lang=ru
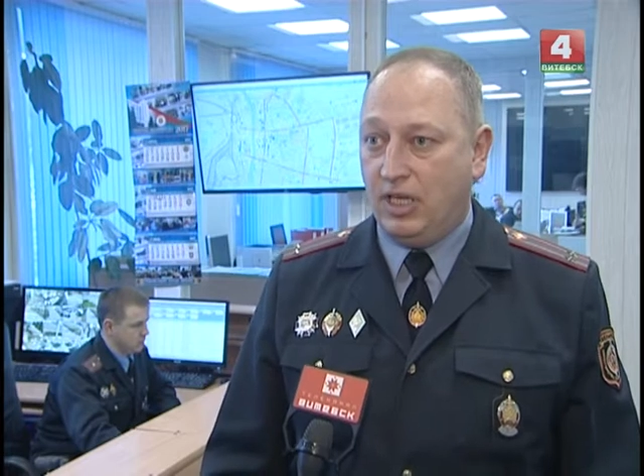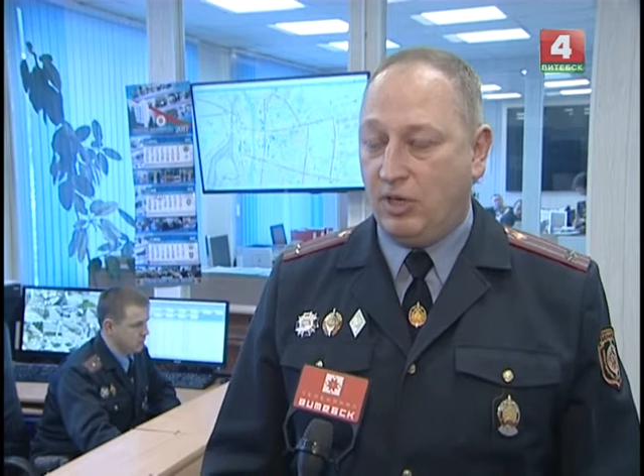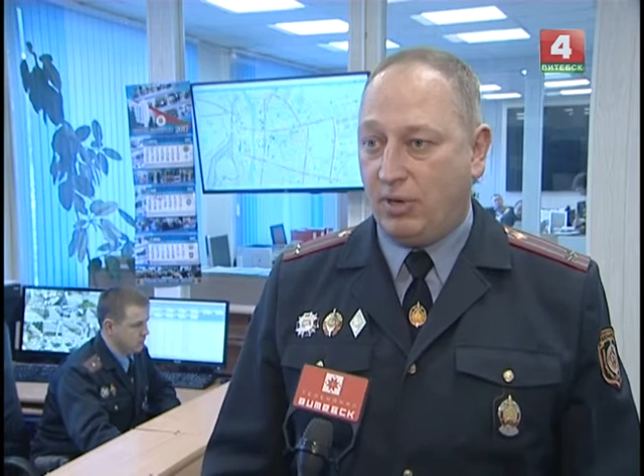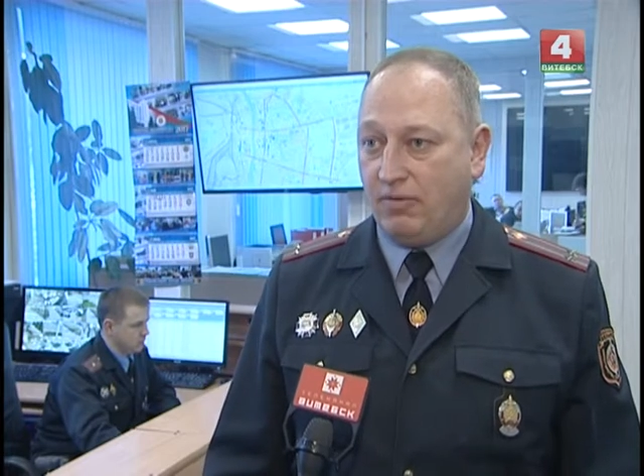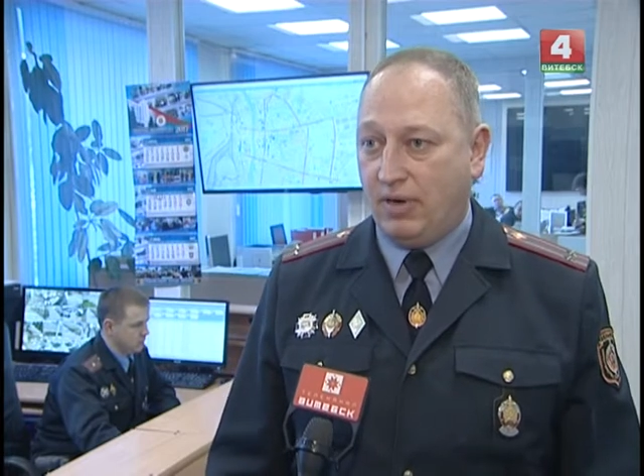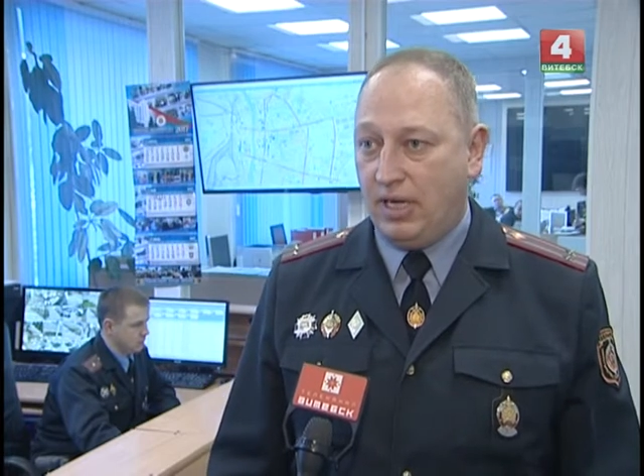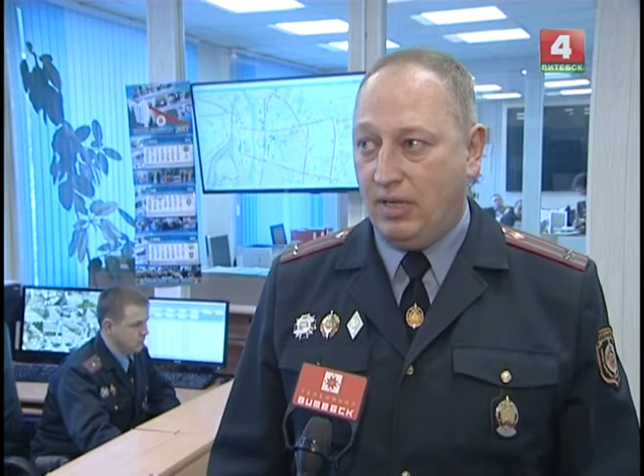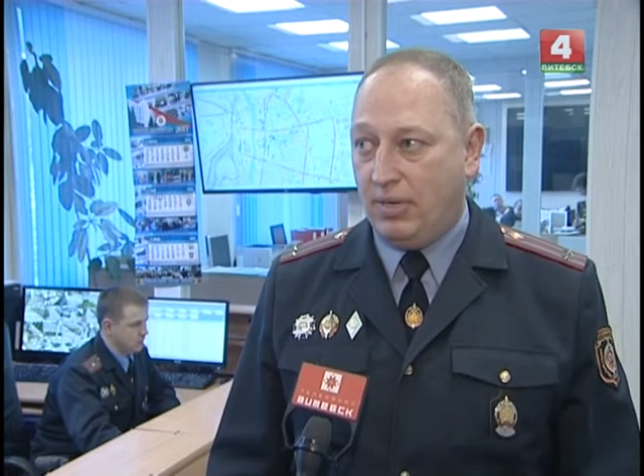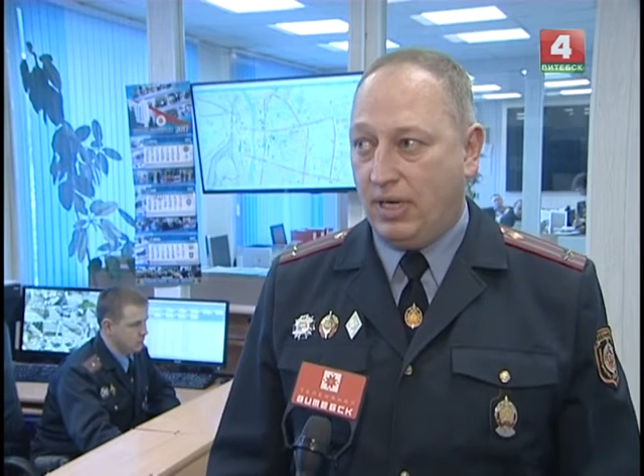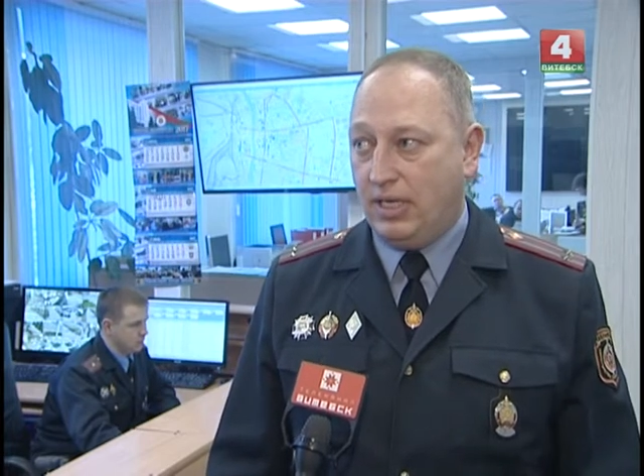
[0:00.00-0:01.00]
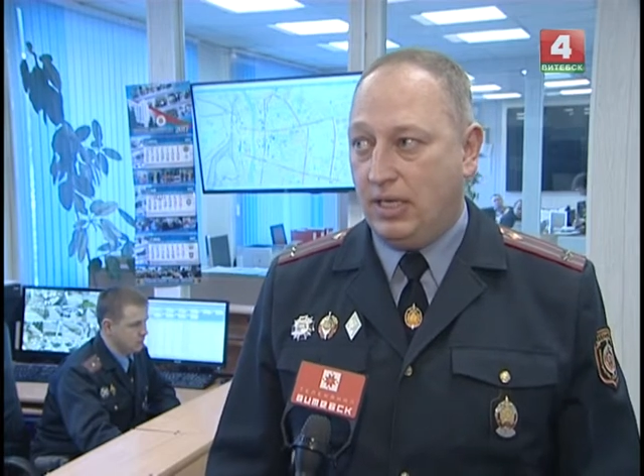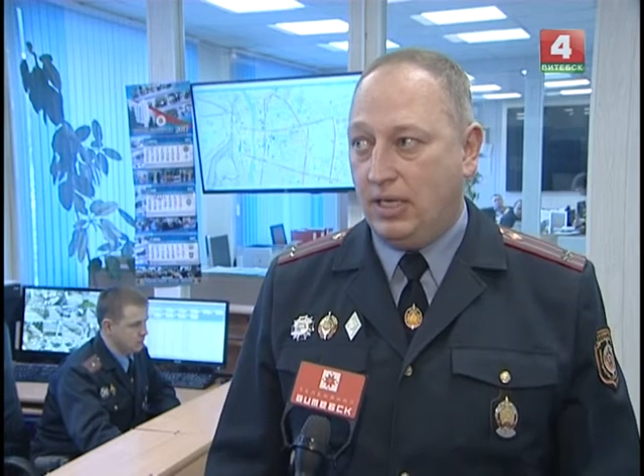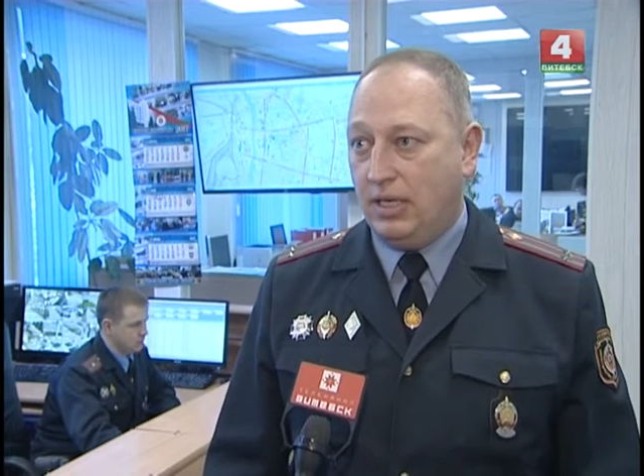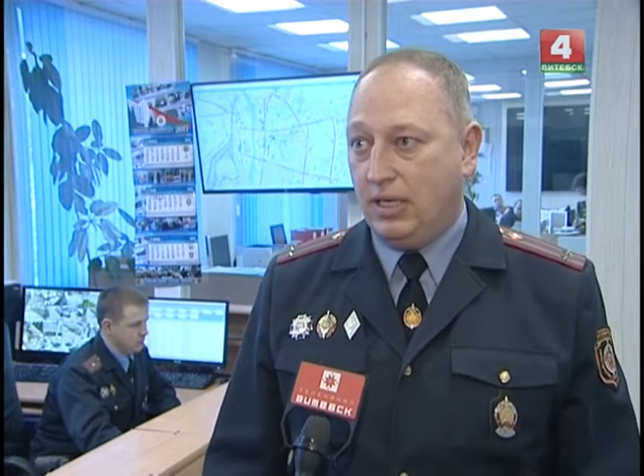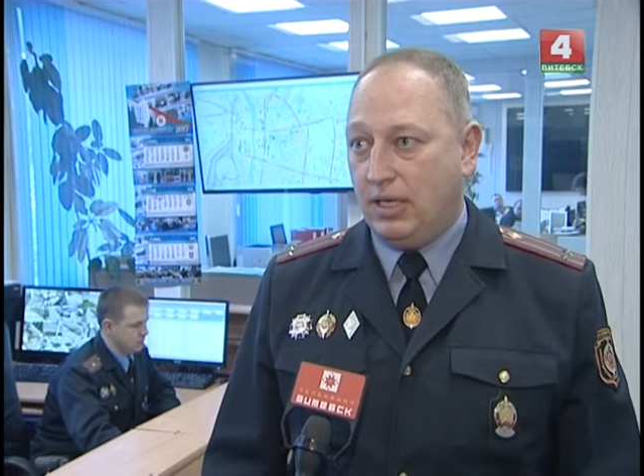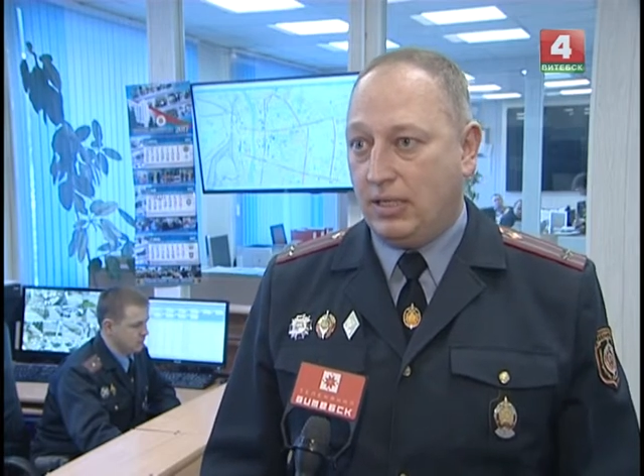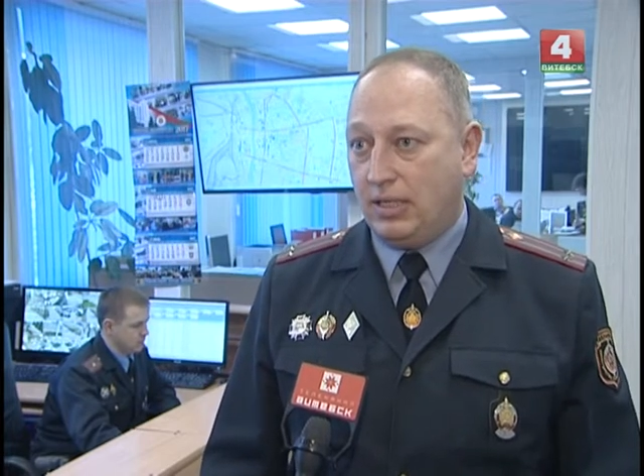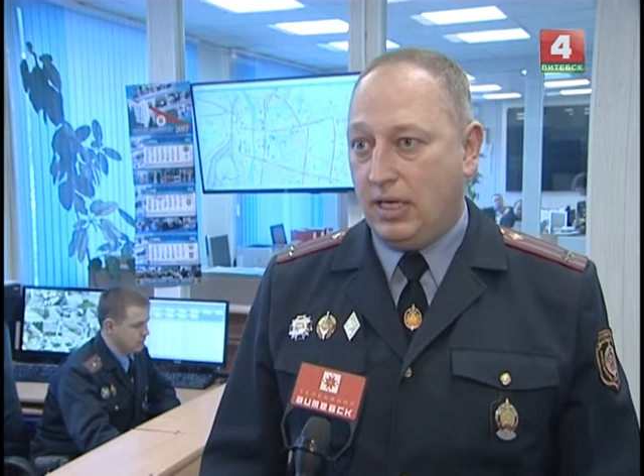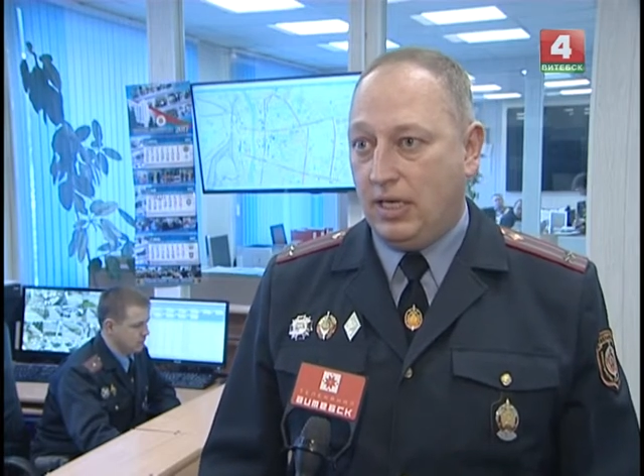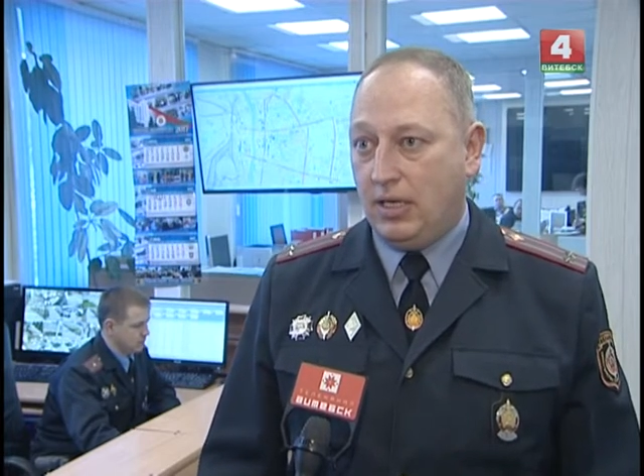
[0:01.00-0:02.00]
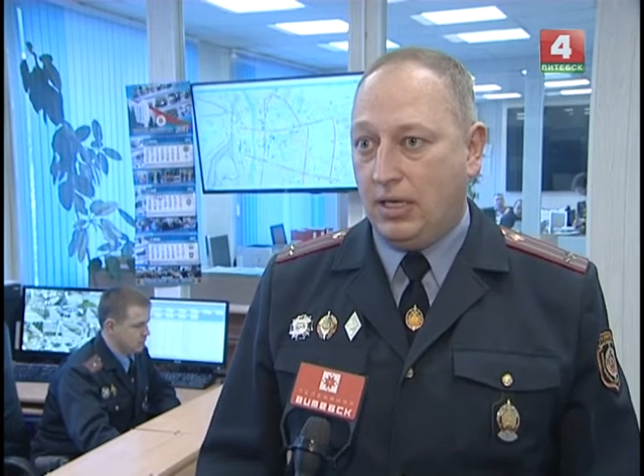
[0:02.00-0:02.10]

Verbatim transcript: их права, либо они стали